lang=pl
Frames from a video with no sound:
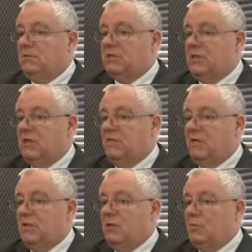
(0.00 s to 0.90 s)

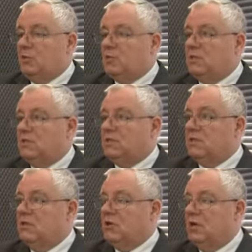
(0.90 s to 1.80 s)
metalowe puszki
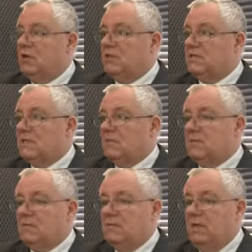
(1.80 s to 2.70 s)
oklejone z
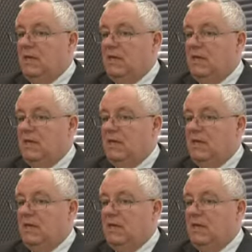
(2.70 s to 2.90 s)
napisem